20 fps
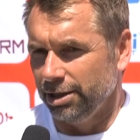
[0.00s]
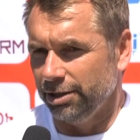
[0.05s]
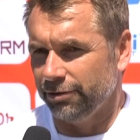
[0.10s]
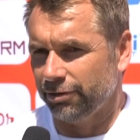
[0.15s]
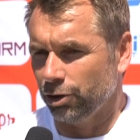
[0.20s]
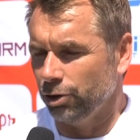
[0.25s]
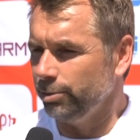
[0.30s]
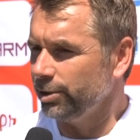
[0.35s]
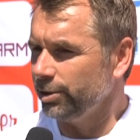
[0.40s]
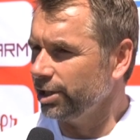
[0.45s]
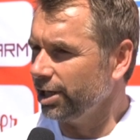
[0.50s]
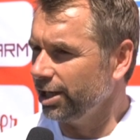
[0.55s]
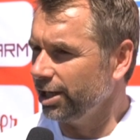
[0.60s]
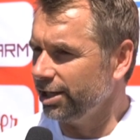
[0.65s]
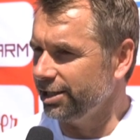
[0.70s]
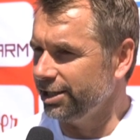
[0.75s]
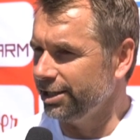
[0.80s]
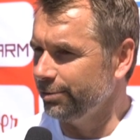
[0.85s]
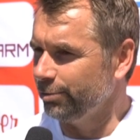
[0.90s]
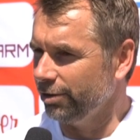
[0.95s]
ich freue mich
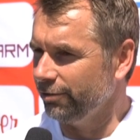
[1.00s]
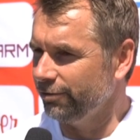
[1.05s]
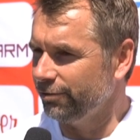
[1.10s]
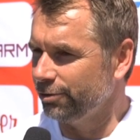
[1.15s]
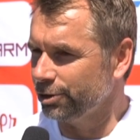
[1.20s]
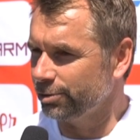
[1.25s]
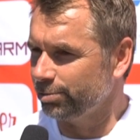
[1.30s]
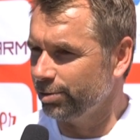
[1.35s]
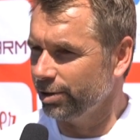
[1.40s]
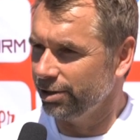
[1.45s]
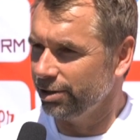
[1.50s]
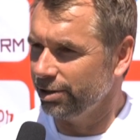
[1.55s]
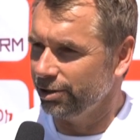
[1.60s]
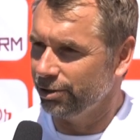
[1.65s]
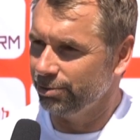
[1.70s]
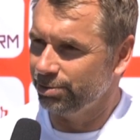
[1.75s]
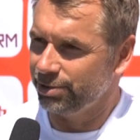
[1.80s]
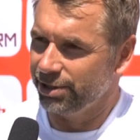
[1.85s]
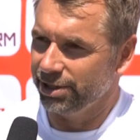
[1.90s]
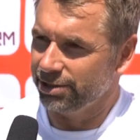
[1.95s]
eigentlich immer auf den Fußball,
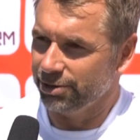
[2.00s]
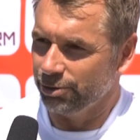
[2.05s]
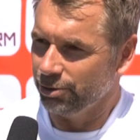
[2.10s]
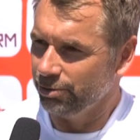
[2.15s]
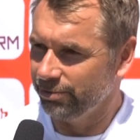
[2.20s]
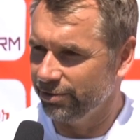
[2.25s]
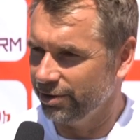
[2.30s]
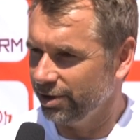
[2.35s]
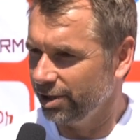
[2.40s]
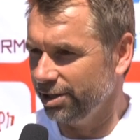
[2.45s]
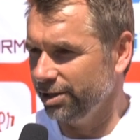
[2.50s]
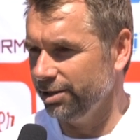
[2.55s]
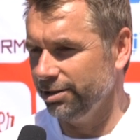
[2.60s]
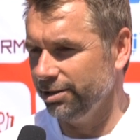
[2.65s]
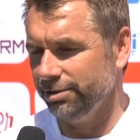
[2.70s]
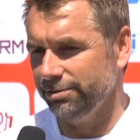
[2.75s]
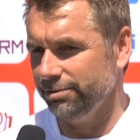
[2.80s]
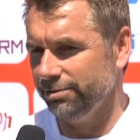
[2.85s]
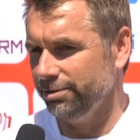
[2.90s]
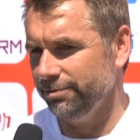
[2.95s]
ob es jetzt oben
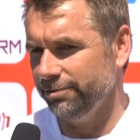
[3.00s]
war,